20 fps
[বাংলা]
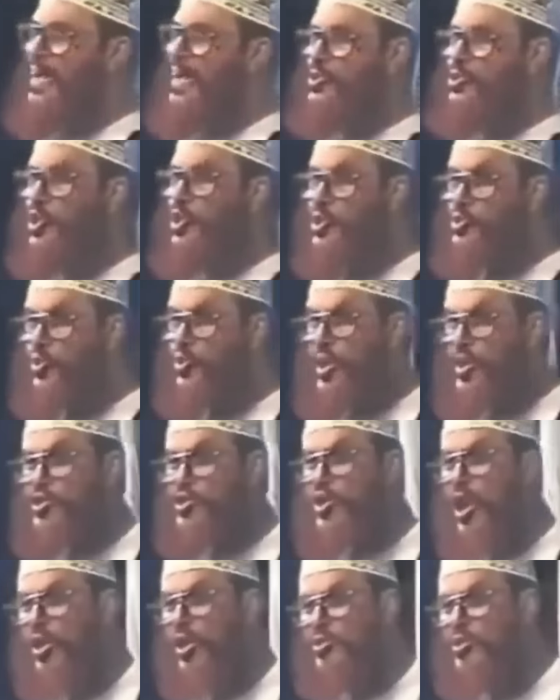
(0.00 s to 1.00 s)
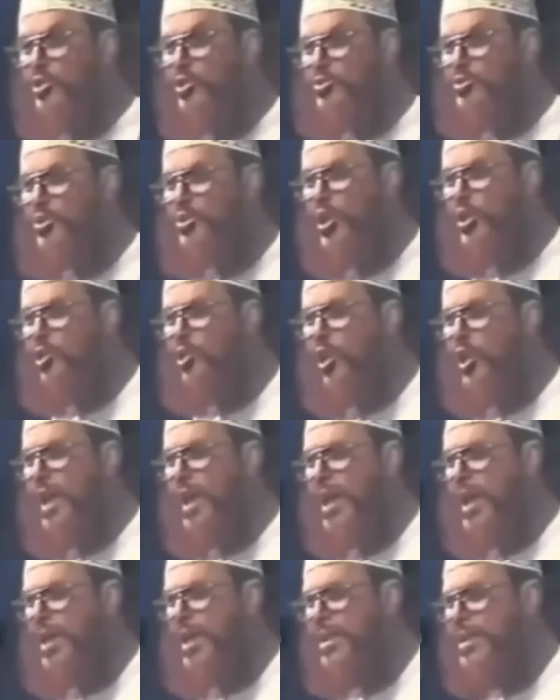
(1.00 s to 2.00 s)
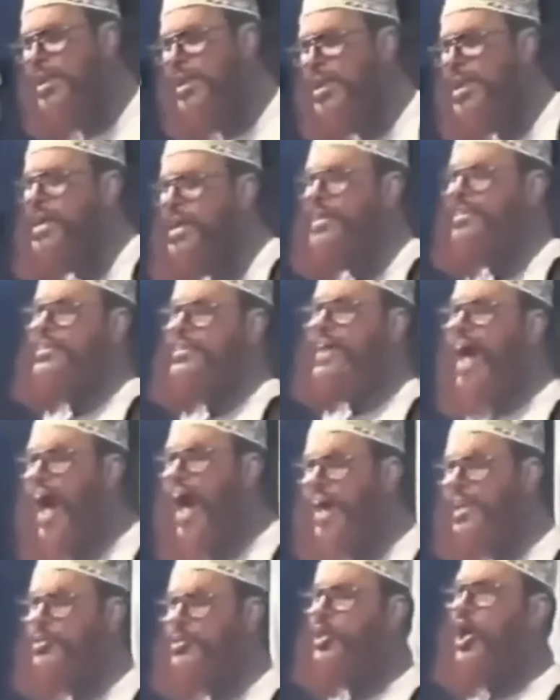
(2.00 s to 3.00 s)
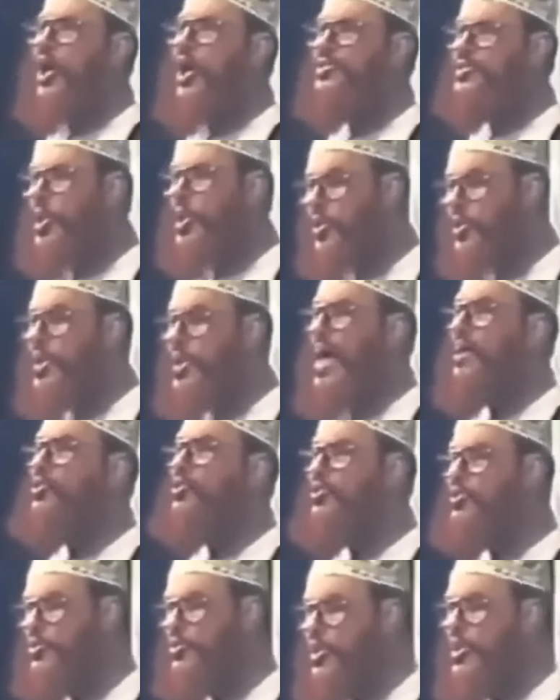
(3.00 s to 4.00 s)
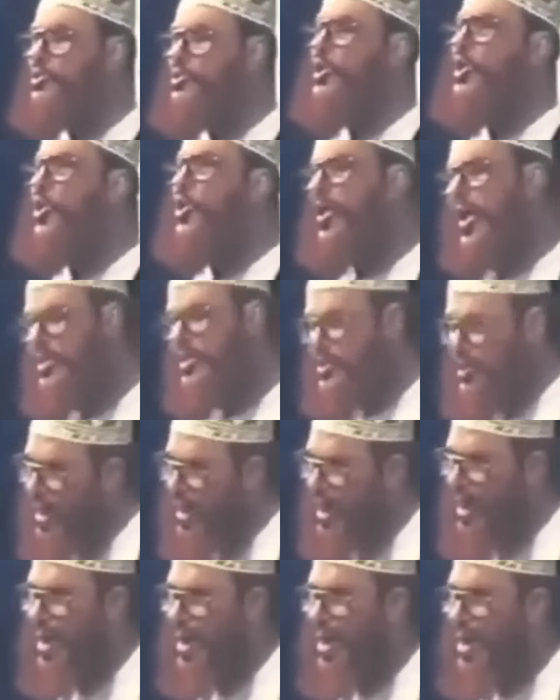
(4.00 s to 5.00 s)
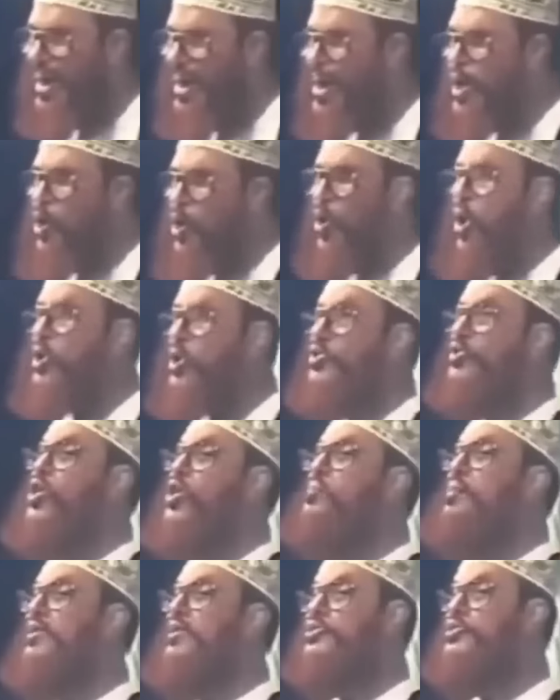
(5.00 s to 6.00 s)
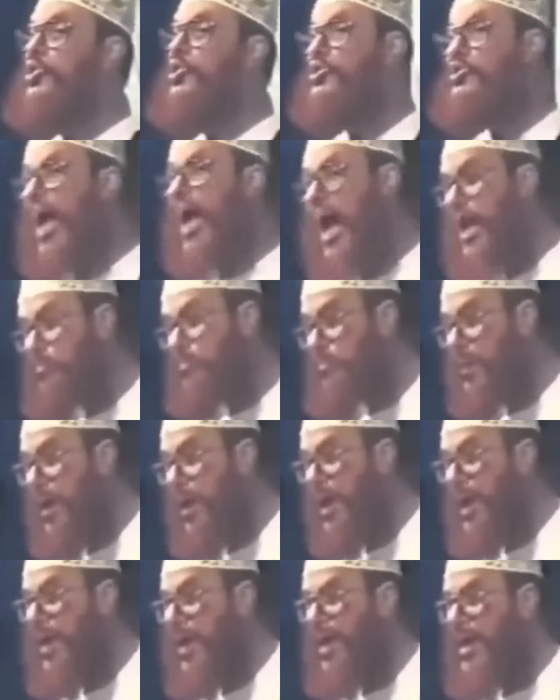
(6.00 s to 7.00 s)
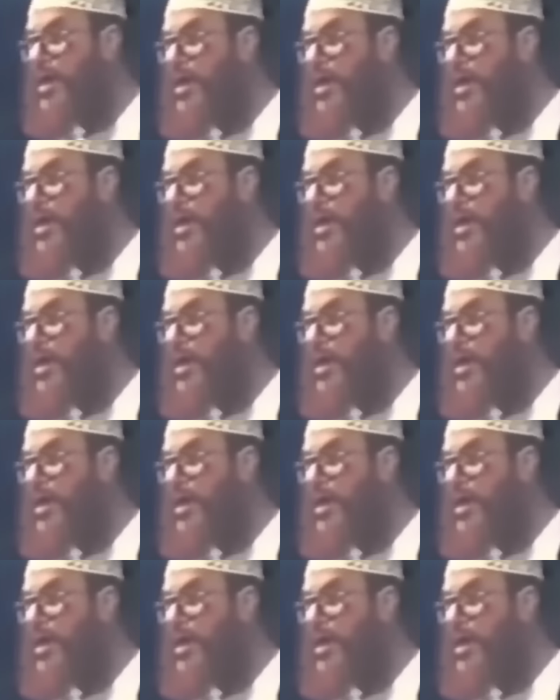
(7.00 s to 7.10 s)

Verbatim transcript: আর যতই ষড়যন্ত্র করেন চার দল যখন একত্রিত হয়েছে ঐক্যবদ্ধ থাকবে